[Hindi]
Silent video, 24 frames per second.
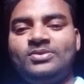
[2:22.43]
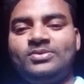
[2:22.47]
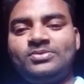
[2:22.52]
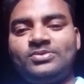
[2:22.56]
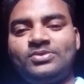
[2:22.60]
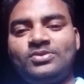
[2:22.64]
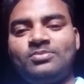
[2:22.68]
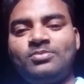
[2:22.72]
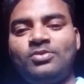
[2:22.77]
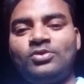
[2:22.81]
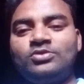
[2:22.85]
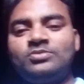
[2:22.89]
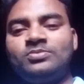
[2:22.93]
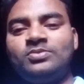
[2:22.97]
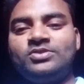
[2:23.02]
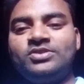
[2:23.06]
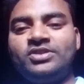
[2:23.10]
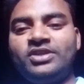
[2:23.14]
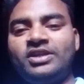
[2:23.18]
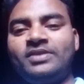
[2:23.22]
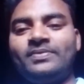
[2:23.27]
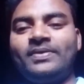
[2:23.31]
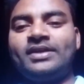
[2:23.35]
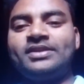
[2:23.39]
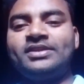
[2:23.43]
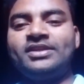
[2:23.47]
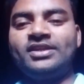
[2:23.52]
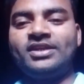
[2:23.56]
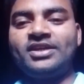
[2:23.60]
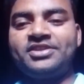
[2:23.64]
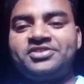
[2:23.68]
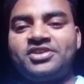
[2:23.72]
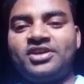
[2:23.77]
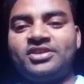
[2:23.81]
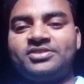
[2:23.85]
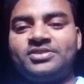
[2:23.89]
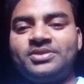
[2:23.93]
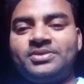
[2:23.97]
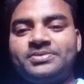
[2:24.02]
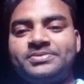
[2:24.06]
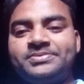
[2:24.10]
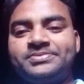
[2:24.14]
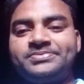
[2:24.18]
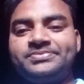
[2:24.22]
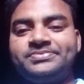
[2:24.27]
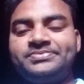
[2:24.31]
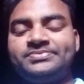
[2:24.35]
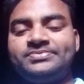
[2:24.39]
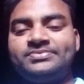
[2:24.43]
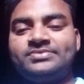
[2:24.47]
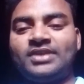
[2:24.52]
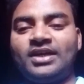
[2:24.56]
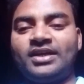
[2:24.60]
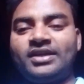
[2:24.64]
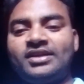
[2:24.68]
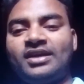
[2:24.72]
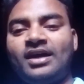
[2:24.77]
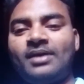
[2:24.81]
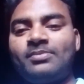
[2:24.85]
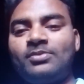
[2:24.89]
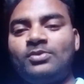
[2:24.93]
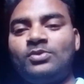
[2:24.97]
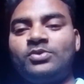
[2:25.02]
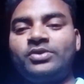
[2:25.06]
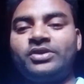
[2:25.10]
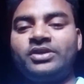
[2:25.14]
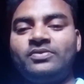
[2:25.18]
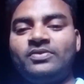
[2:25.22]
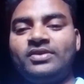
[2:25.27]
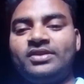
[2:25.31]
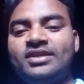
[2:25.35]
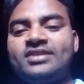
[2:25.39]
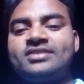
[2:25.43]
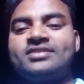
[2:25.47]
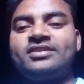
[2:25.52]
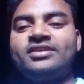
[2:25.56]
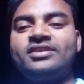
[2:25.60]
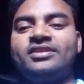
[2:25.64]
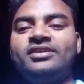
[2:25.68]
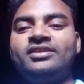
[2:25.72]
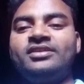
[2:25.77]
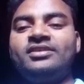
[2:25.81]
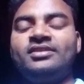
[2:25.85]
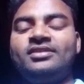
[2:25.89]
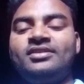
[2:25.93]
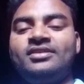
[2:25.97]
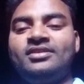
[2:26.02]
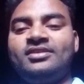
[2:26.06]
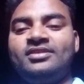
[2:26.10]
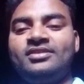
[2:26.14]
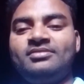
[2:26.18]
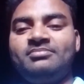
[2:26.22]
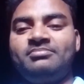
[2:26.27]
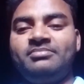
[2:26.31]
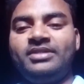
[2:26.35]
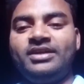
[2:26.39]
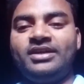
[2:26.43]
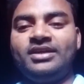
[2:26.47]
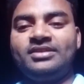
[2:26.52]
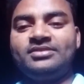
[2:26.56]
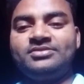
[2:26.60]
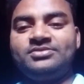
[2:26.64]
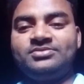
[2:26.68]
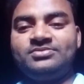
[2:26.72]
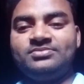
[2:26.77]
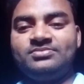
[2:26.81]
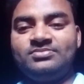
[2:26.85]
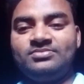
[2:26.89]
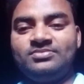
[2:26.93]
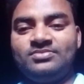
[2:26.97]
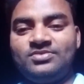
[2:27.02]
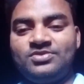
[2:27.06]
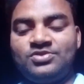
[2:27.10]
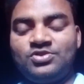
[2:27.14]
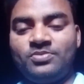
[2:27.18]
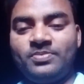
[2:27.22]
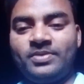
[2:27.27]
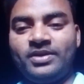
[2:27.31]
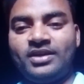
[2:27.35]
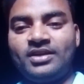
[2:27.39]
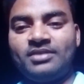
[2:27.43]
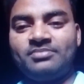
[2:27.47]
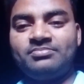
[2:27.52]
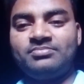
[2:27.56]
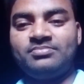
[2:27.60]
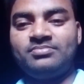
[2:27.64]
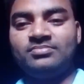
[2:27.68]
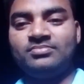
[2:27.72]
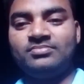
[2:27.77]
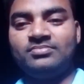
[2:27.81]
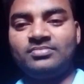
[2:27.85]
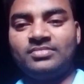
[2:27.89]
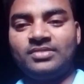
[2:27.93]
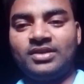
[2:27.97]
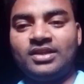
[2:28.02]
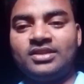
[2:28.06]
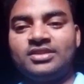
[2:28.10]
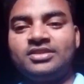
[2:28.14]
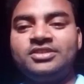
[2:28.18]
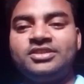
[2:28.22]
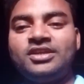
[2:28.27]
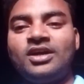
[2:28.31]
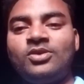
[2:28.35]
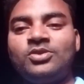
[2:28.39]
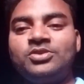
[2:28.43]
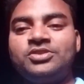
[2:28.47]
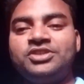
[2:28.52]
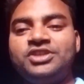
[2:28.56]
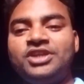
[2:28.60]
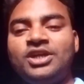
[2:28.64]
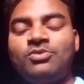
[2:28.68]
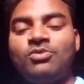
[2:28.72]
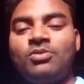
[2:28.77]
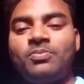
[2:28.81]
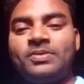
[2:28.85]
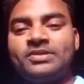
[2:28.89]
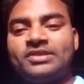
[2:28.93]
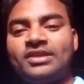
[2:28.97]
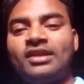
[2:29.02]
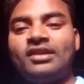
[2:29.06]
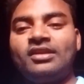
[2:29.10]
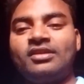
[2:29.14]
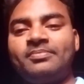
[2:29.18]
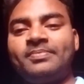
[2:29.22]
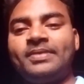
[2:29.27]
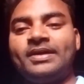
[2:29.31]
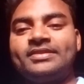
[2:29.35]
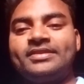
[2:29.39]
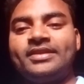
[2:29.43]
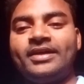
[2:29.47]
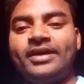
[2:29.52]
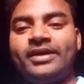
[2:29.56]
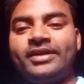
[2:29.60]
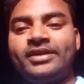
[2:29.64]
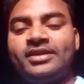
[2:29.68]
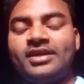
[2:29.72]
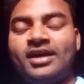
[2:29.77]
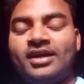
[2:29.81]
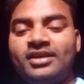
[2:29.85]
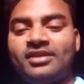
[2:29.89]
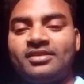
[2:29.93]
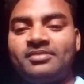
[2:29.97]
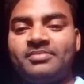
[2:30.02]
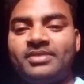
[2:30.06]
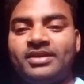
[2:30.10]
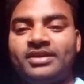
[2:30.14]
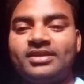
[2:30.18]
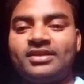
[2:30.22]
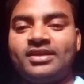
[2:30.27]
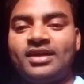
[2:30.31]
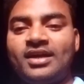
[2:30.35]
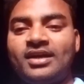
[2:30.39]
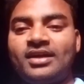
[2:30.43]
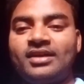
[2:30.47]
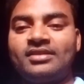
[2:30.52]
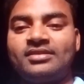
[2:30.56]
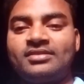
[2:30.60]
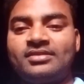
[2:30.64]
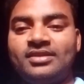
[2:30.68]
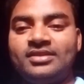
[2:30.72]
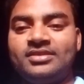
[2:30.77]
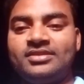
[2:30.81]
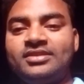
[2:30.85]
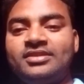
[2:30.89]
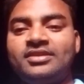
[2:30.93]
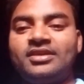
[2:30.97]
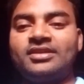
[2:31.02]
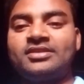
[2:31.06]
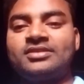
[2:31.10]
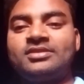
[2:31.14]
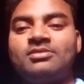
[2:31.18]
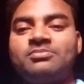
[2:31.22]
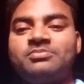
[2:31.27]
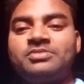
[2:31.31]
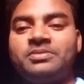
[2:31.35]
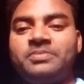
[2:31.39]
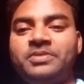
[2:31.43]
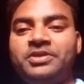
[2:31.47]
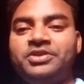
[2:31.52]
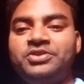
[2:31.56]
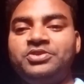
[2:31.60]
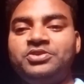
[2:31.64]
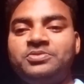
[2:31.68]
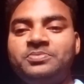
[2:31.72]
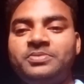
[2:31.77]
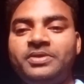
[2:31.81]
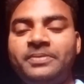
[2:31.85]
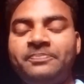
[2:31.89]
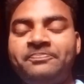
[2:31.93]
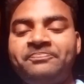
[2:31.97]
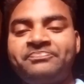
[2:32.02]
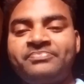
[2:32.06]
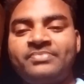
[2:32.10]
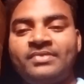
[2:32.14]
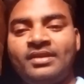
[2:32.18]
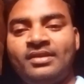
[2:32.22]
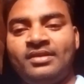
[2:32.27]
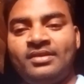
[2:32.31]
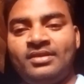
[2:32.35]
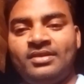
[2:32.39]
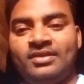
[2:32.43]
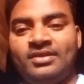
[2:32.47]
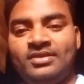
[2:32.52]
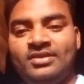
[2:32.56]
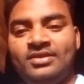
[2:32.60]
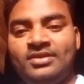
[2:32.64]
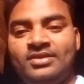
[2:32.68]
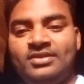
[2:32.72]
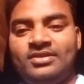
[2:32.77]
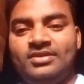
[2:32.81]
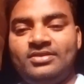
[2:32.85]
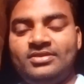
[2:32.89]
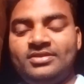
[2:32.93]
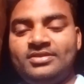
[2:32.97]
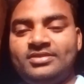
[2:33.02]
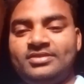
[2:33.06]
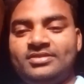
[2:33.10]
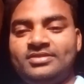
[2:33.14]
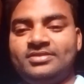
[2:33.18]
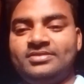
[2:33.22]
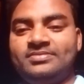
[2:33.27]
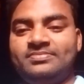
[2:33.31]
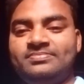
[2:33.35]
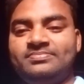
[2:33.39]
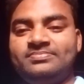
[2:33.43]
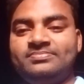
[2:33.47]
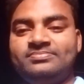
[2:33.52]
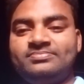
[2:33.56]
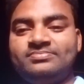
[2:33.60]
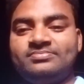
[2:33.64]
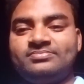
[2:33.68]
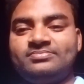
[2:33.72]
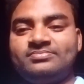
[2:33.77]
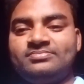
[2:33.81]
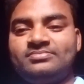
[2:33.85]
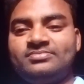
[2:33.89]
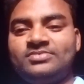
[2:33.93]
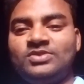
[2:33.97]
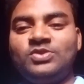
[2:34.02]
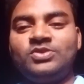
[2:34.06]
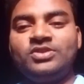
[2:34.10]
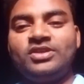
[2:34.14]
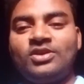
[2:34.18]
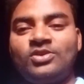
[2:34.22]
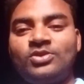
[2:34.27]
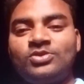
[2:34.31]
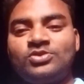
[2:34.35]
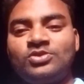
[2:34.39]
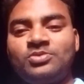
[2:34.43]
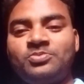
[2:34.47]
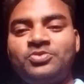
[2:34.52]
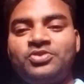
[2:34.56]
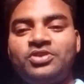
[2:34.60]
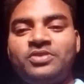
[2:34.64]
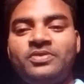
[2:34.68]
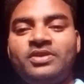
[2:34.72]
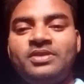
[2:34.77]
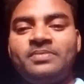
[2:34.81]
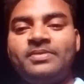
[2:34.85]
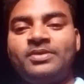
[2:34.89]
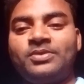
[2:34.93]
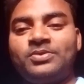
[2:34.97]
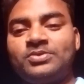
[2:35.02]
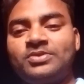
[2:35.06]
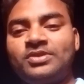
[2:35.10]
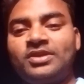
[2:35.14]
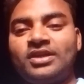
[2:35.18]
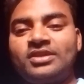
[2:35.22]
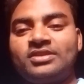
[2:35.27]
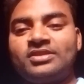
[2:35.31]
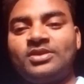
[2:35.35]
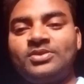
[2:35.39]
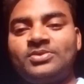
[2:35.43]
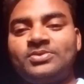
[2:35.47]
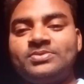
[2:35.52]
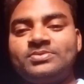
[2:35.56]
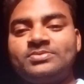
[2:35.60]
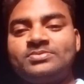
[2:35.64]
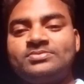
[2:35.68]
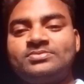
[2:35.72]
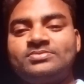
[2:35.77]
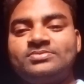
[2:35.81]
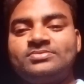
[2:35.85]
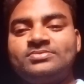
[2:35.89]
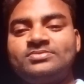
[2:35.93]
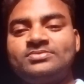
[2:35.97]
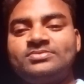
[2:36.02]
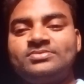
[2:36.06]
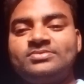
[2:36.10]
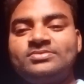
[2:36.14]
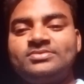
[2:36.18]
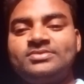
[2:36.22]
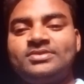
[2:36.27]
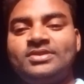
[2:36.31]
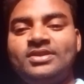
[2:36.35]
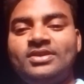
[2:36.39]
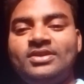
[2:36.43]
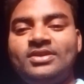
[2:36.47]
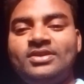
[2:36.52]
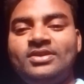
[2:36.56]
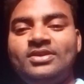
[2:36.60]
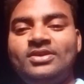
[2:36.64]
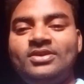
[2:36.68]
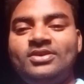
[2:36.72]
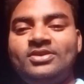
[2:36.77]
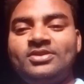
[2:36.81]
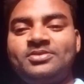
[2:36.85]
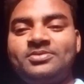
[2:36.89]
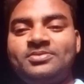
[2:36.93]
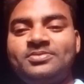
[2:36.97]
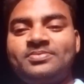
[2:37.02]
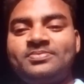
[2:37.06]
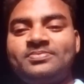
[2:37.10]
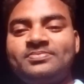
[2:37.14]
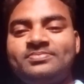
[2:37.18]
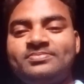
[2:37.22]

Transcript: उनको बहुत बहुत धन्यवाद देना चाहता हूँ ताकि आप लोगों की वजह से ही मैं जो मेरा गलतियाँ होती है वो पता लग पाता है कि आखिर मैं क्या गलती करता हूँ अपने वीडियोज़ में और दुनिया को तो मोटिवेट मैं खुद करता हूँ और